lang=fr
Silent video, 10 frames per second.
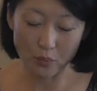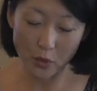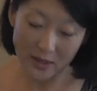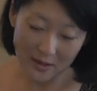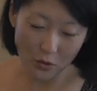
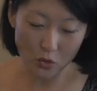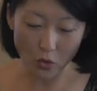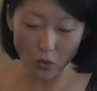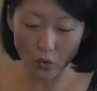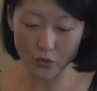peut-être
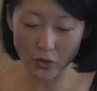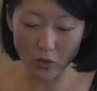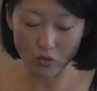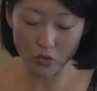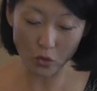trop
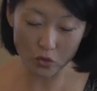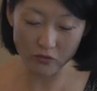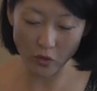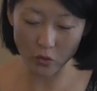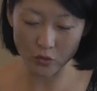longtemps ou trop
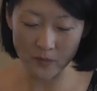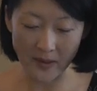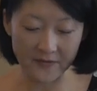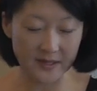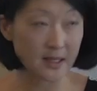souvent conduits
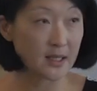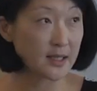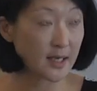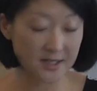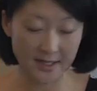par
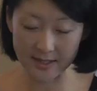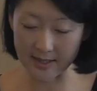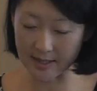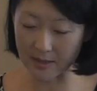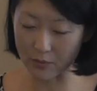facilité à chercher
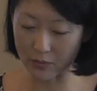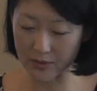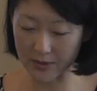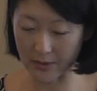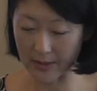des
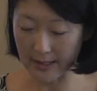réponses